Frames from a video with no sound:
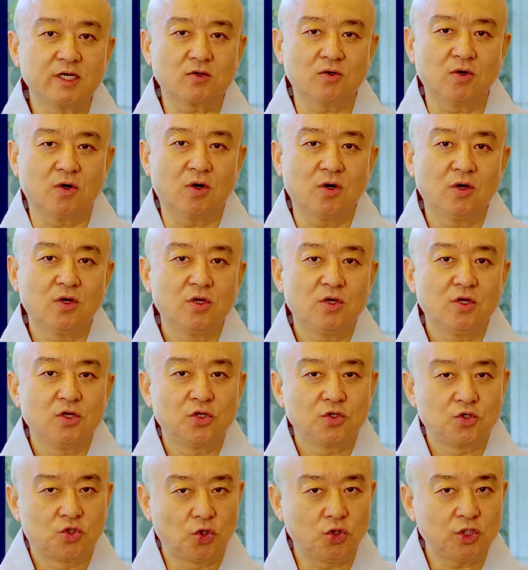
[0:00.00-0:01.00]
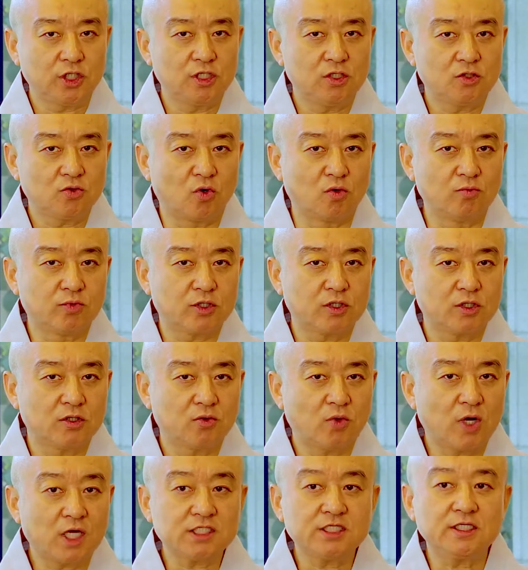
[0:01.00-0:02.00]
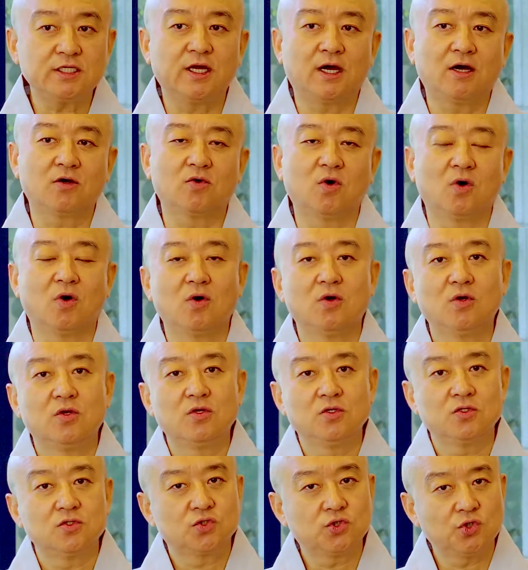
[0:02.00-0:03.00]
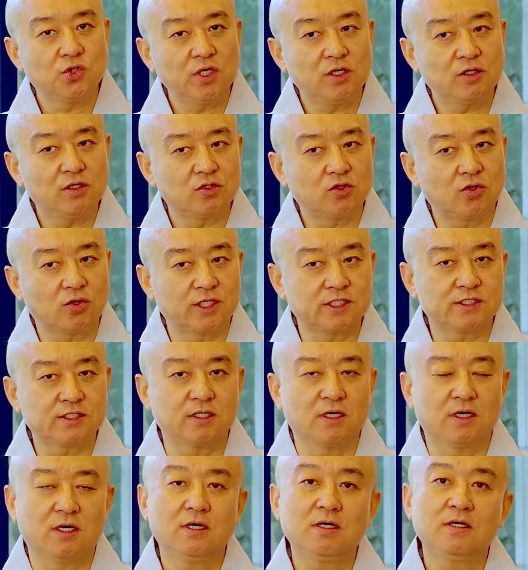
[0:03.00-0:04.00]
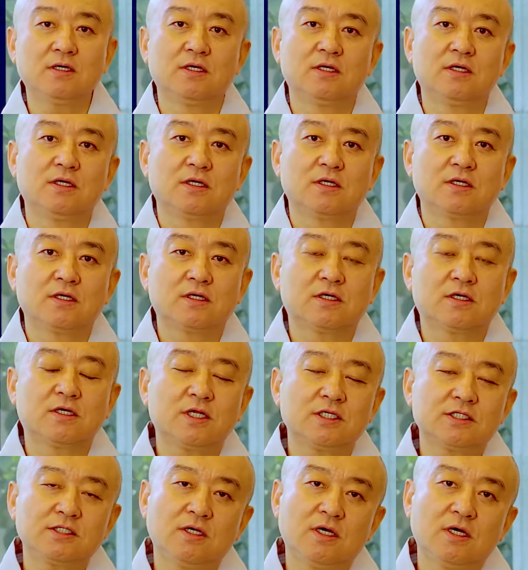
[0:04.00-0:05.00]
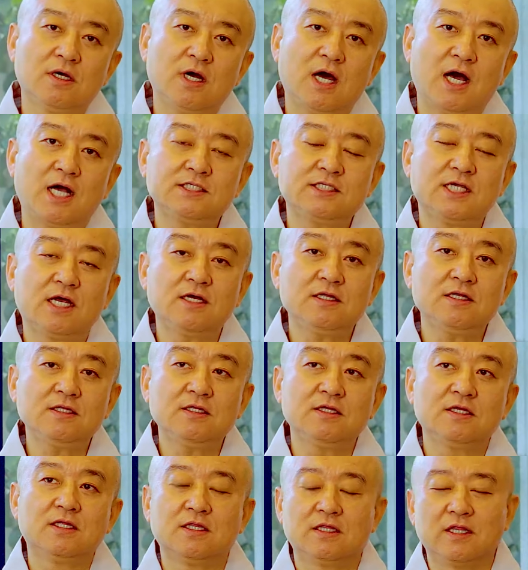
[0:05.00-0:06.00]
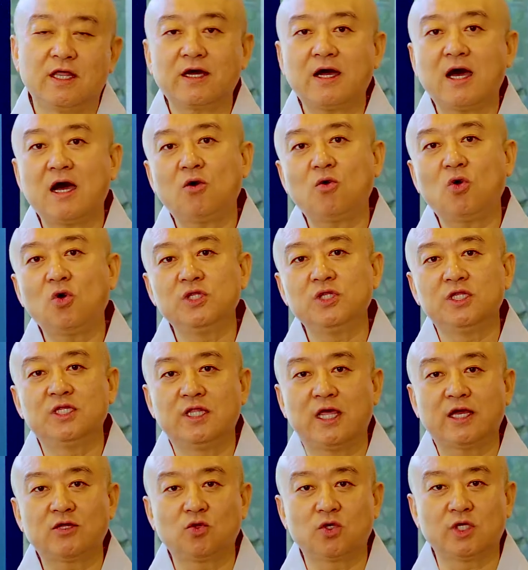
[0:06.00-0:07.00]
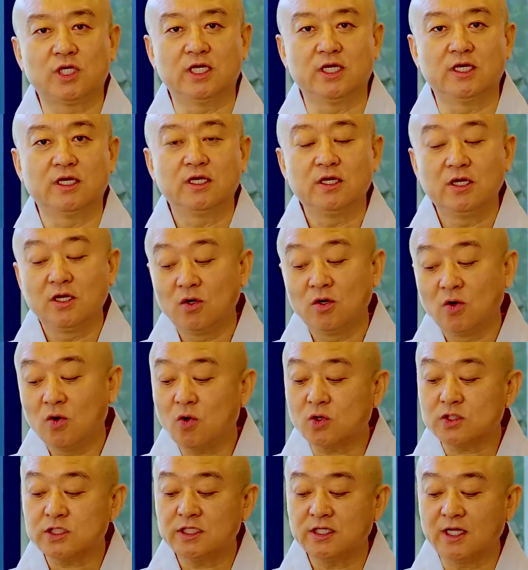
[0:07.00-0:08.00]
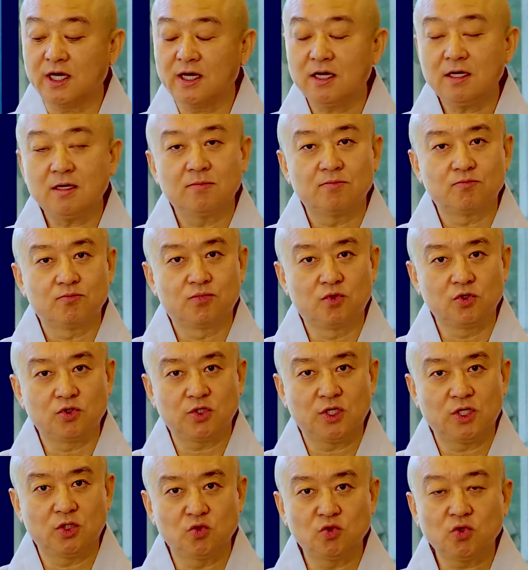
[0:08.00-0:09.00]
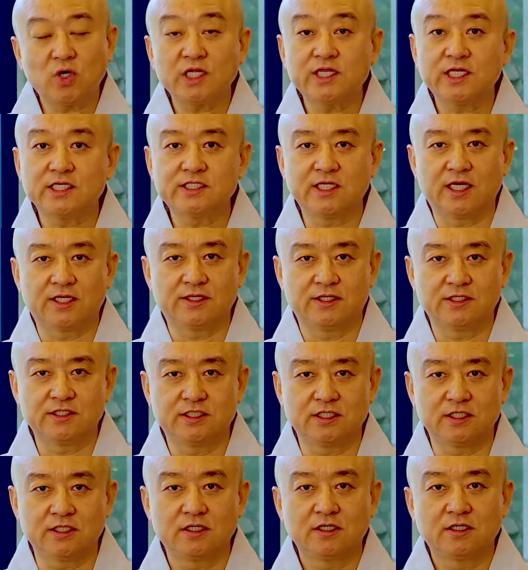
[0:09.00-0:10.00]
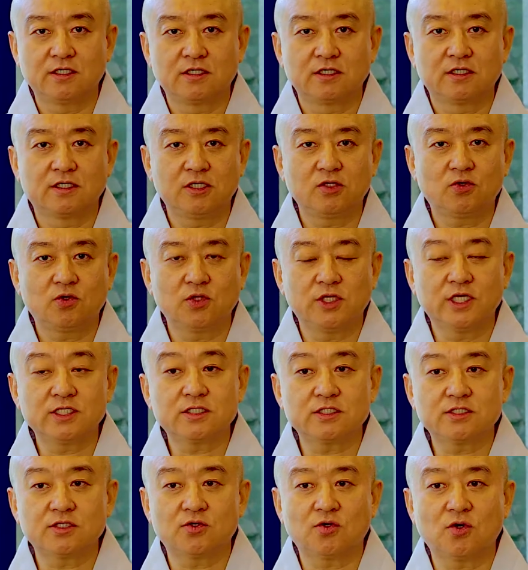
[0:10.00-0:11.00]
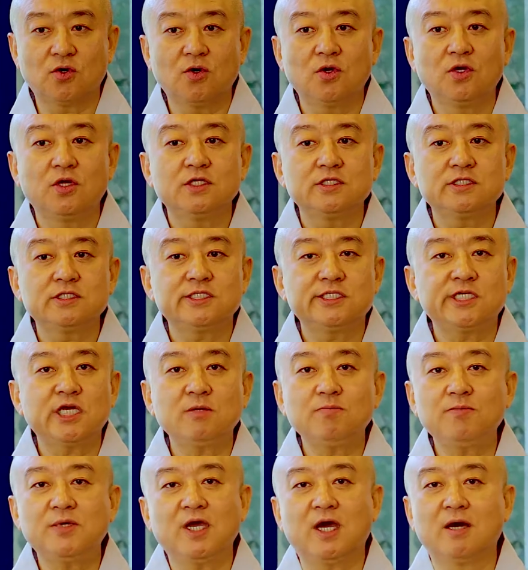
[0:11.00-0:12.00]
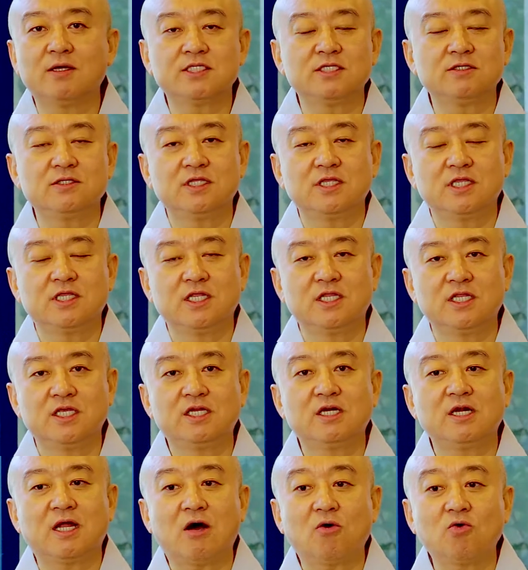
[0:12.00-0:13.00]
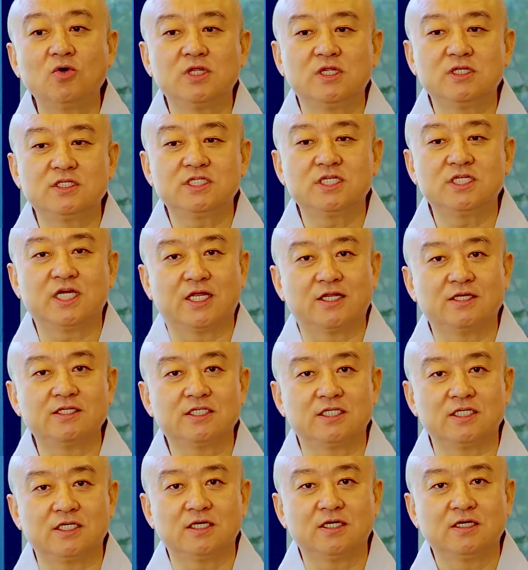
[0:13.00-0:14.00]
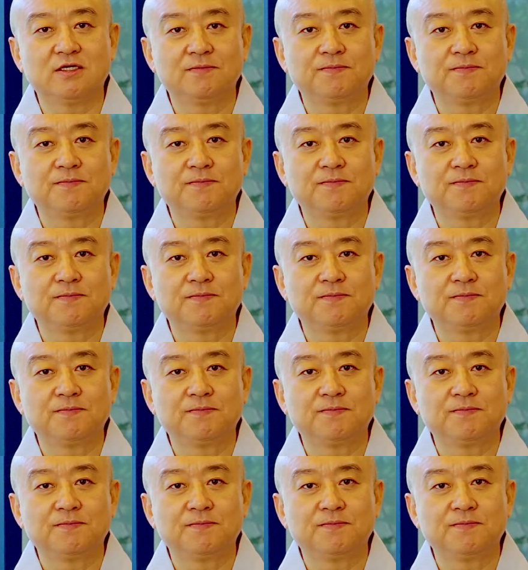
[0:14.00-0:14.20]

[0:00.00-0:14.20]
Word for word: 있고 교리를 공부를 확실히 하고 수행을 통해서, 그래서 항상 내가 하고 있는 행동이 혹시나 불교에 누가 되지 않는지, 그리고 내 스스로 창피하진 일을 하고 있지 않은지,